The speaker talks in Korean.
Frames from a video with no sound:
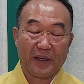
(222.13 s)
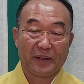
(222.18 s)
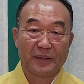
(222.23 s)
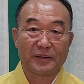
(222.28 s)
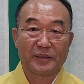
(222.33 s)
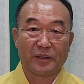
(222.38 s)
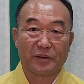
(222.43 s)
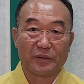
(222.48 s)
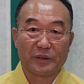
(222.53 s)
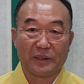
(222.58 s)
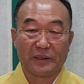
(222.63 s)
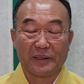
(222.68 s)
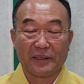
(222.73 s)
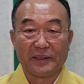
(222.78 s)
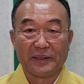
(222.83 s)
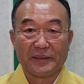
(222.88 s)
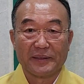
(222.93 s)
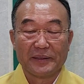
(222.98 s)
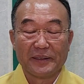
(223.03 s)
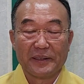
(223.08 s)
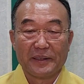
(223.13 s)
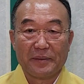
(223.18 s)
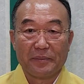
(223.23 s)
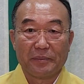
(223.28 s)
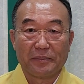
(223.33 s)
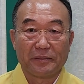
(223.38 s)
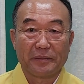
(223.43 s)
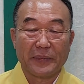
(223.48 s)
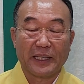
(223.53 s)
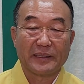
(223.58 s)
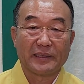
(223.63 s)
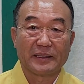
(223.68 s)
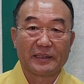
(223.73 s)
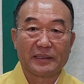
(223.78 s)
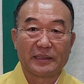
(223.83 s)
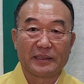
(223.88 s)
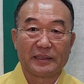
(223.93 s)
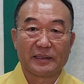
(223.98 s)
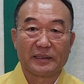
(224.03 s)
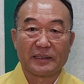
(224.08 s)
어제 우리
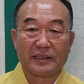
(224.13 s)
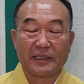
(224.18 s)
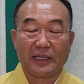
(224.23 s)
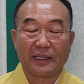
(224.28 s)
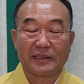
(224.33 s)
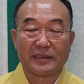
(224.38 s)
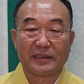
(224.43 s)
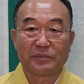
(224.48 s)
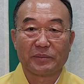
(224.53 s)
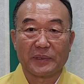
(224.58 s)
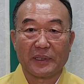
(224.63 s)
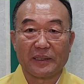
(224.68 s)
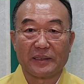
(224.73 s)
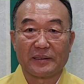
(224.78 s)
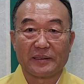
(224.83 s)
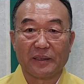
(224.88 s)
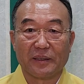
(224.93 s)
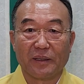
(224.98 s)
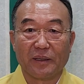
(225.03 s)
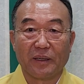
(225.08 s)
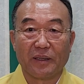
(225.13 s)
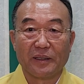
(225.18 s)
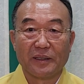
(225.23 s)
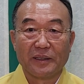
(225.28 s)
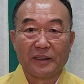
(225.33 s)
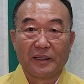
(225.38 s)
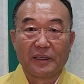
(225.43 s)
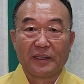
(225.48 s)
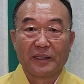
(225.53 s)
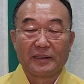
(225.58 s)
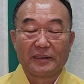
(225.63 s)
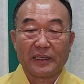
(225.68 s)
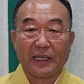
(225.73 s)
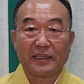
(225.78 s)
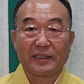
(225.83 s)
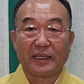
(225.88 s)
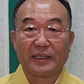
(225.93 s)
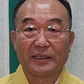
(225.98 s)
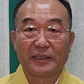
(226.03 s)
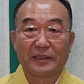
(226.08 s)
만덕 향님께서
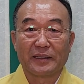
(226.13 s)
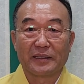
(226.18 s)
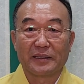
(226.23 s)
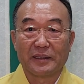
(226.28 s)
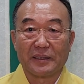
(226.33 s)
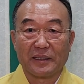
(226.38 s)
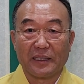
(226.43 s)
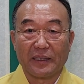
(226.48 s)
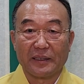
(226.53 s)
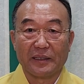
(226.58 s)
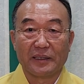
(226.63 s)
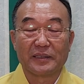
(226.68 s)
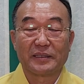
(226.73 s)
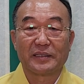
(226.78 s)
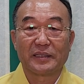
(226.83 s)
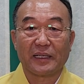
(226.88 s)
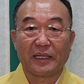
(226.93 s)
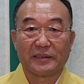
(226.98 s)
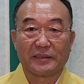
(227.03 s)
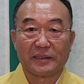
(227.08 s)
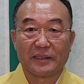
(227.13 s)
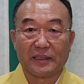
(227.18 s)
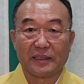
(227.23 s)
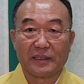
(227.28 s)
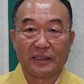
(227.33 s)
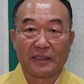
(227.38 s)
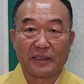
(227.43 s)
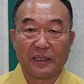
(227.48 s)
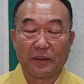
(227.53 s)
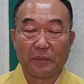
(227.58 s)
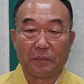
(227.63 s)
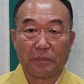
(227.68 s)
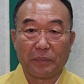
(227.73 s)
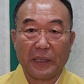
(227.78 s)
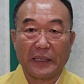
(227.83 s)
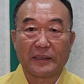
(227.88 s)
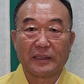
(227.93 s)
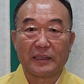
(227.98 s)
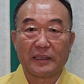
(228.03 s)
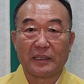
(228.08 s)
자기가 일을 이렇게 10시간씩 이렇게
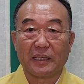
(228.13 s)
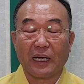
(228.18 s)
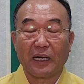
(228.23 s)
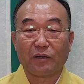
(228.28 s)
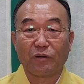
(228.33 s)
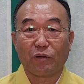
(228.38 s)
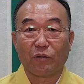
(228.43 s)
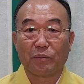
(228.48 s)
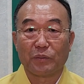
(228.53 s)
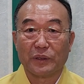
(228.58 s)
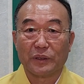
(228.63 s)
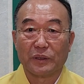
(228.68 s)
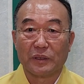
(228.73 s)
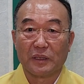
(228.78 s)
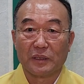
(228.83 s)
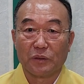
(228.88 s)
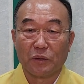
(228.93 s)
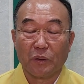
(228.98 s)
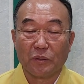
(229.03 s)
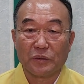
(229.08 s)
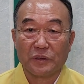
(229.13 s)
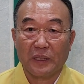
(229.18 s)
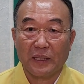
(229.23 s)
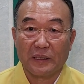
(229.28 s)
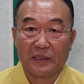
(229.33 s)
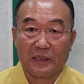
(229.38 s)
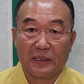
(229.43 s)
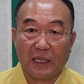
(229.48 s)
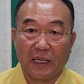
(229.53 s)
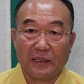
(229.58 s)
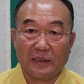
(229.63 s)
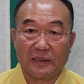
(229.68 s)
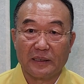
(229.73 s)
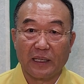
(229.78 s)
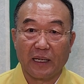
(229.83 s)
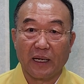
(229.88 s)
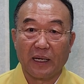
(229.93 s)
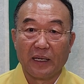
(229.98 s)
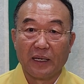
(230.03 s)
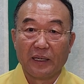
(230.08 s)
반일을 하고 뭐 일을 농사 일을
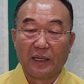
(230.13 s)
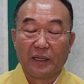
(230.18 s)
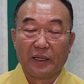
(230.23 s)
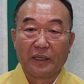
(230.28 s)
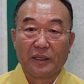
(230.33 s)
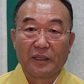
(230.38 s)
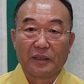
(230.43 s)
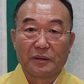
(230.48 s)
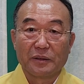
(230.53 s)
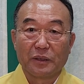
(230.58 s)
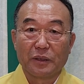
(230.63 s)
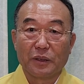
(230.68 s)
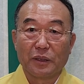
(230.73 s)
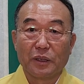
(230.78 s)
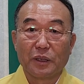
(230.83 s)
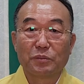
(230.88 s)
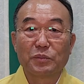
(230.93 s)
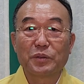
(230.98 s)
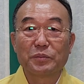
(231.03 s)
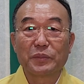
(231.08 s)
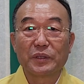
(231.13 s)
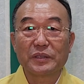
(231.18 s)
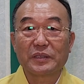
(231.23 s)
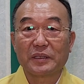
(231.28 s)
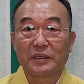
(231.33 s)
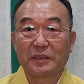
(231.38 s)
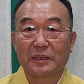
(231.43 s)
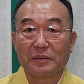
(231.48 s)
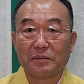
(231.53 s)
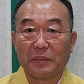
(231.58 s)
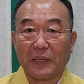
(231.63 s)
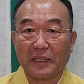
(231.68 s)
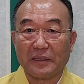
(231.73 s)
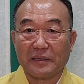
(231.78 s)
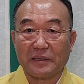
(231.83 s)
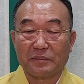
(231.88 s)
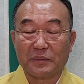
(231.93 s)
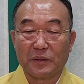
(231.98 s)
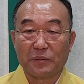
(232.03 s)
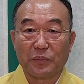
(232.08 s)
하는데 너무 멋있는
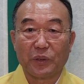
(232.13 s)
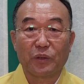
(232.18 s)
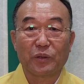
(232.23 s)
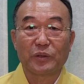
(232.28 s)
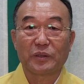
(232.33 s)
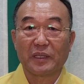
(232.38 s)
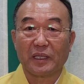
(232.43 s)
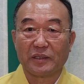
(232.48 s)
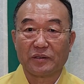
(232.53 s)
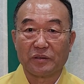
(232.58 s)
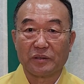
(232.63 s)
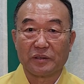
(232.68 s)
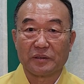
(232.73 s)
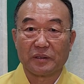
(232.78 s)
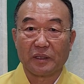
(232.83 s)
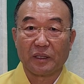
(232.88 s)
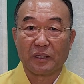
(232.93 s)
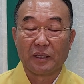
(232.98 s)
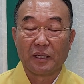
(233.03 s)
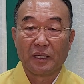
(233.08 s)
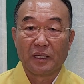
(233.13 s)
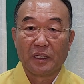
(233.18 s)
말씀을 표현해 줬어요.